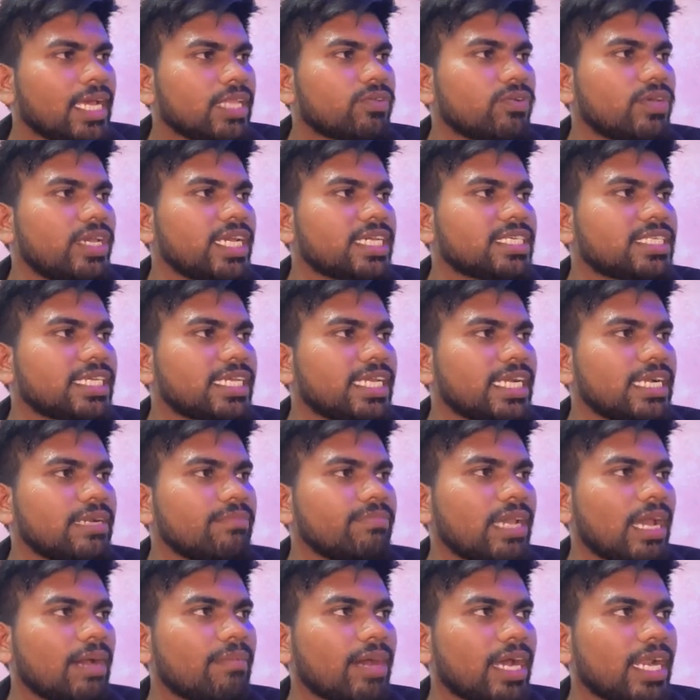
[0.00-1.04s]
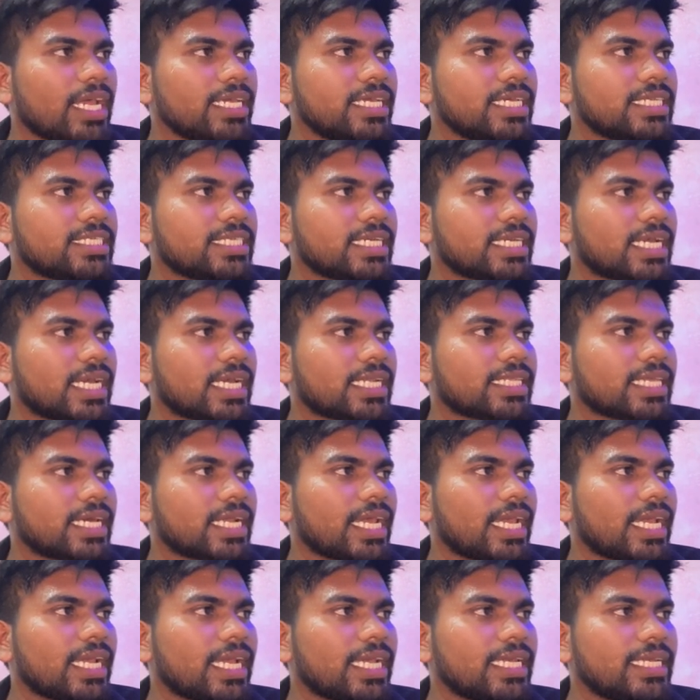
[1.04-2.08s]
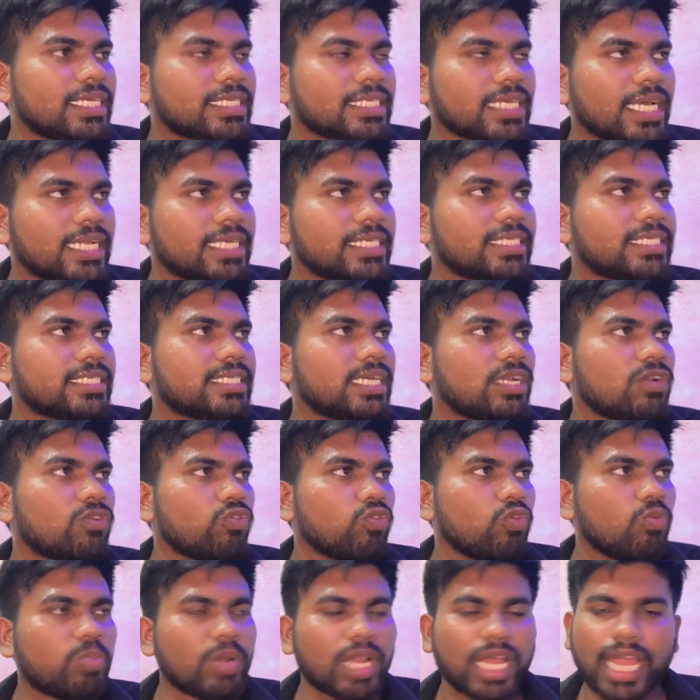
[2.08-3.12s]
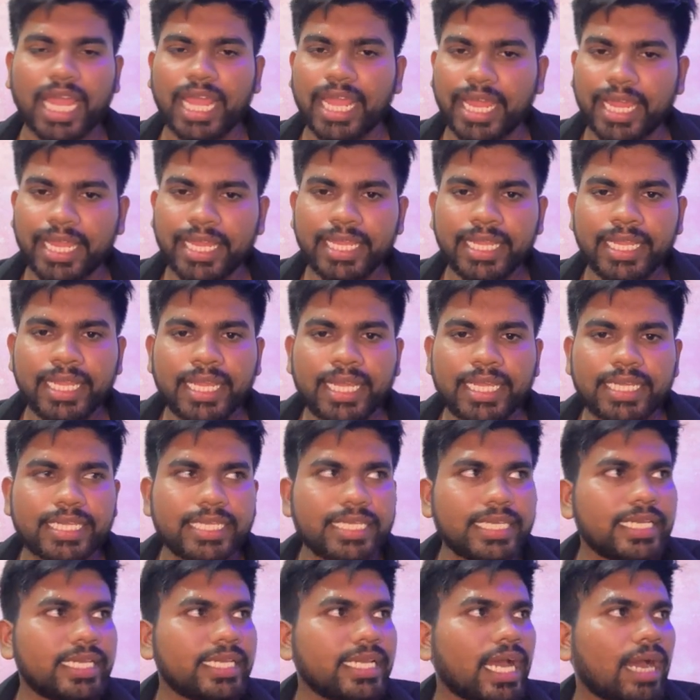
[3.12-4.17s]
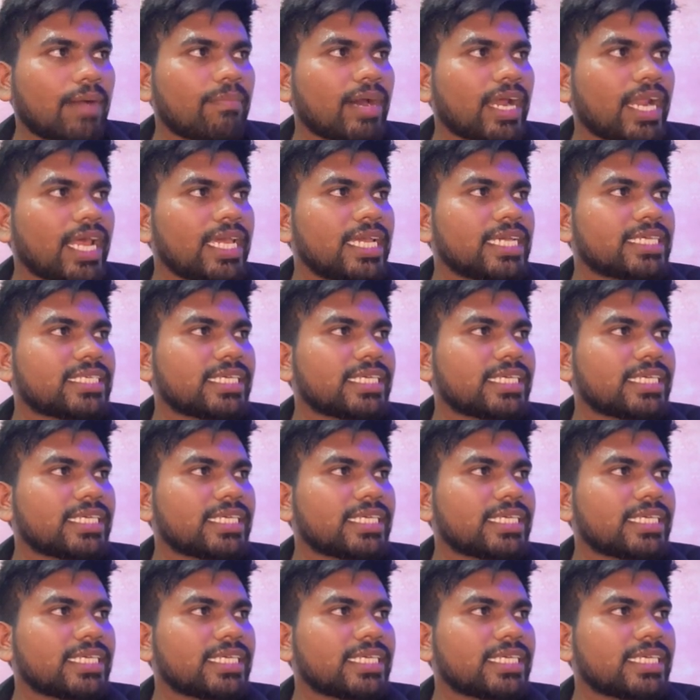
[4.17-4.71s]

तो एक सेकेंड में हमारा ये चेक करता रहेगा ये सारी चीज़ें लूप लगाया है कि हमारा एक